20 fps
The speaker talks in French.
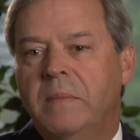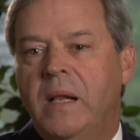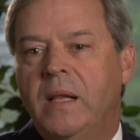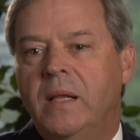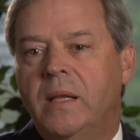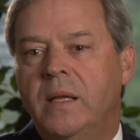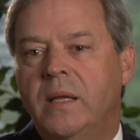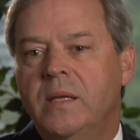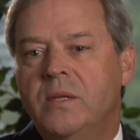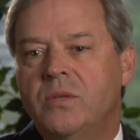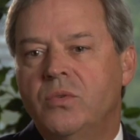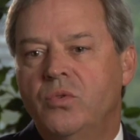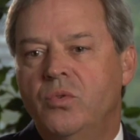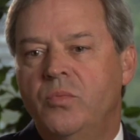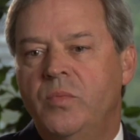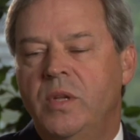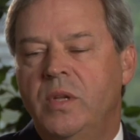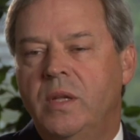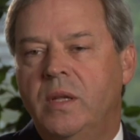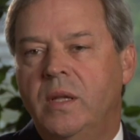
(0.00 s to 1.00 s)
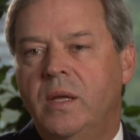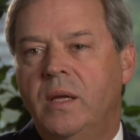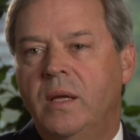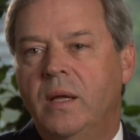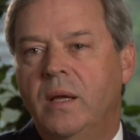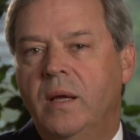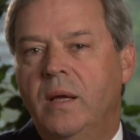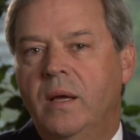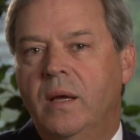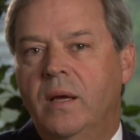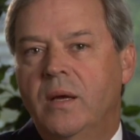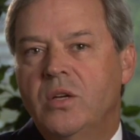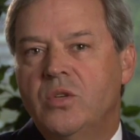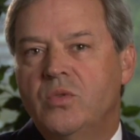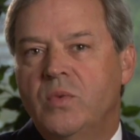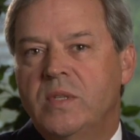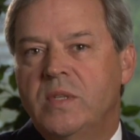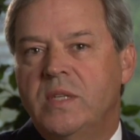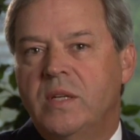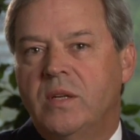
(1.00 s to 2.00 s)
Malgré son humilité,
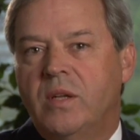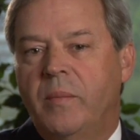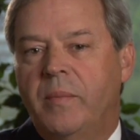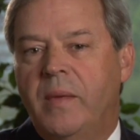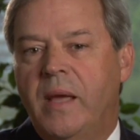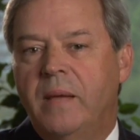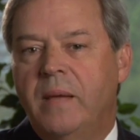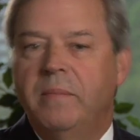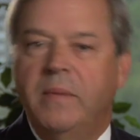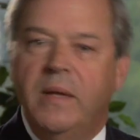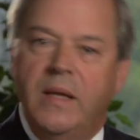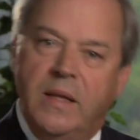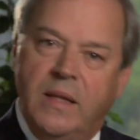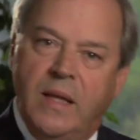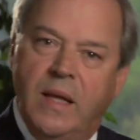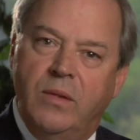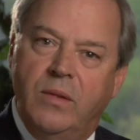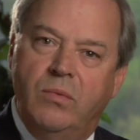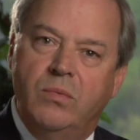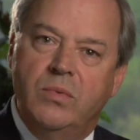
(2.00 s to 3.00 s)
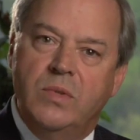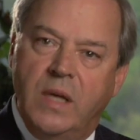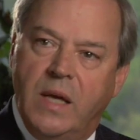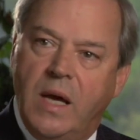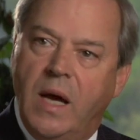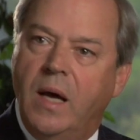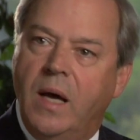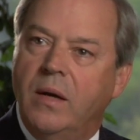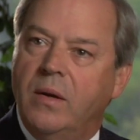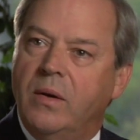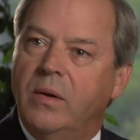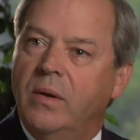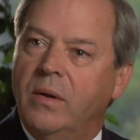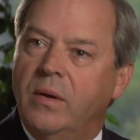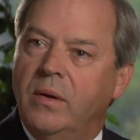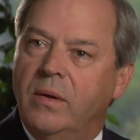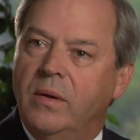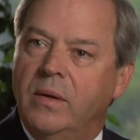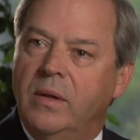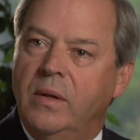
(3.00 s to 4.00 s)
je dois dire que Pierre mérite à tous égards
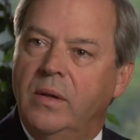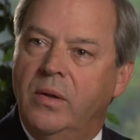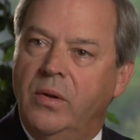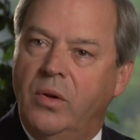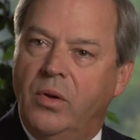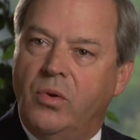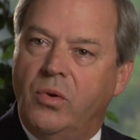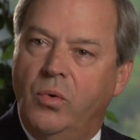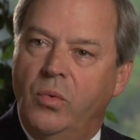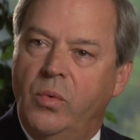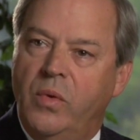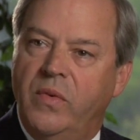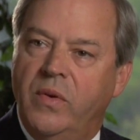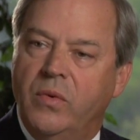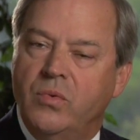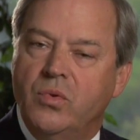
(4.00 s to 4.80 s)
euh, l'honneur qu'on lui fait